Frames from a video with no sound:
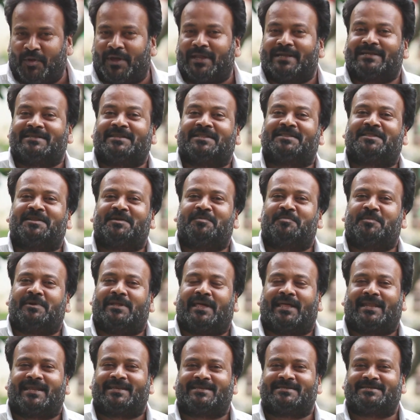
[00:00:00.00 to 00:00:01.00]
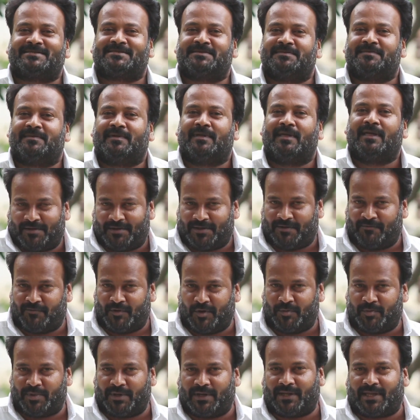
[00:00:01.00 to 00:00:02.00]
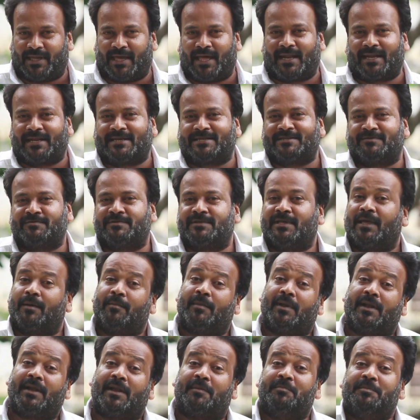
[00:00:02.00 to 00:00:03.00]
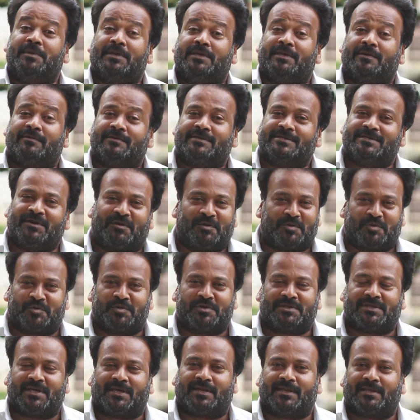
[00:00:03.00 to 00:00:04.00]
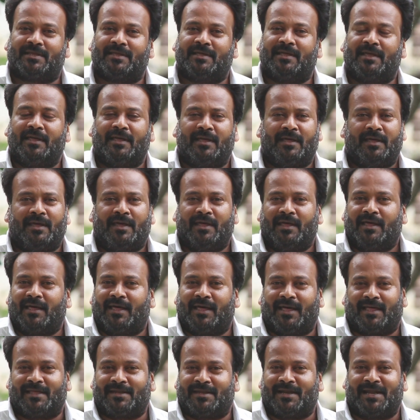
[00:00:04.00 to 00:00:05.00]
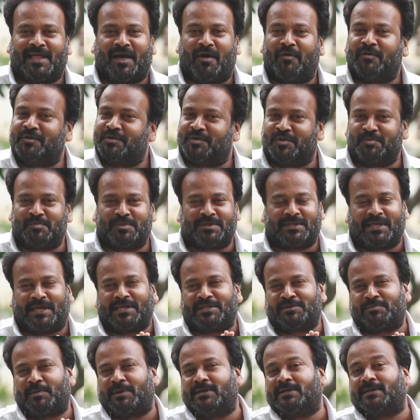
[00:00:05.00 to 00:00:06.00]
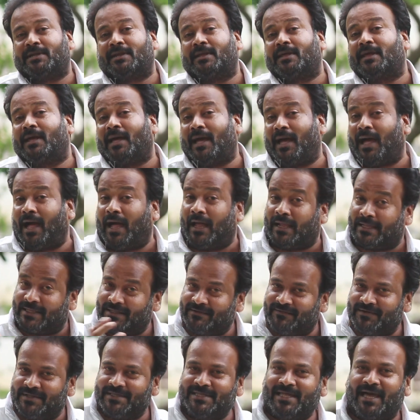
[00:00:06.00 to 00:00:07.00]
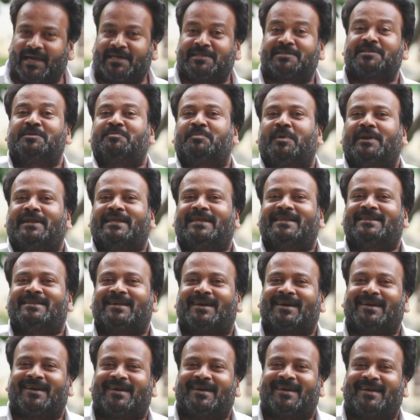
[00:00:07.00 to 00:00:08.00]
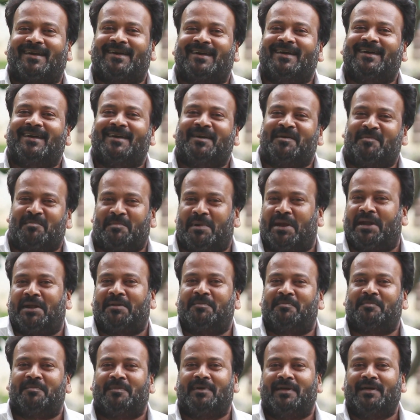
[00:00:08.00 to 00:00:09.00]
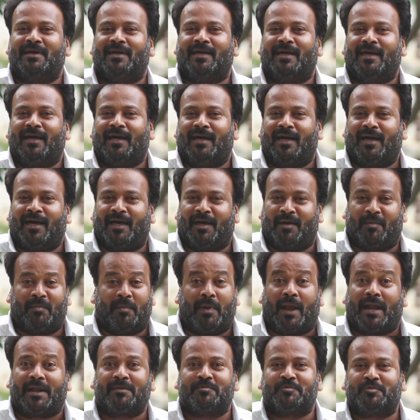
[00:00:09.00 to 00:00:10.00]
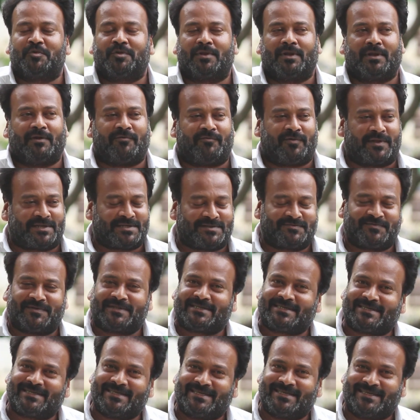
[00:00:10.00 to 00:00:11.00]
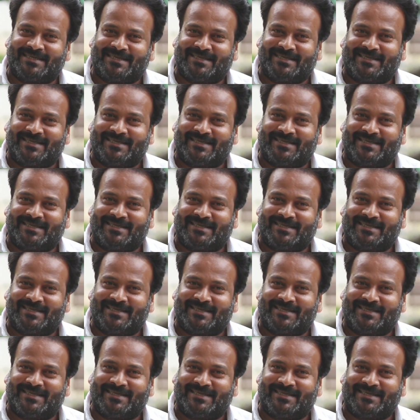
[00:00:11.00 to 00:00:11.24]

ஓஎன் ரத்னம் டைரக்டர் இவ்வளோ பெரிய கேரக்டர் வந்து என் மேலே நம்பிக்கை வச்சு அவர் கொடுத்தாரு அதனால் அவருக்கு ரொம்ப தேங்க்ஸ் பண்ணிக்கிறேன் அதை வந்து அக்செப்ட் பண்ணிக்கிட்டாங்க மேடம் மேடம் கூட நான் ஃபஸ்ட் ஃபஸ்ட்டு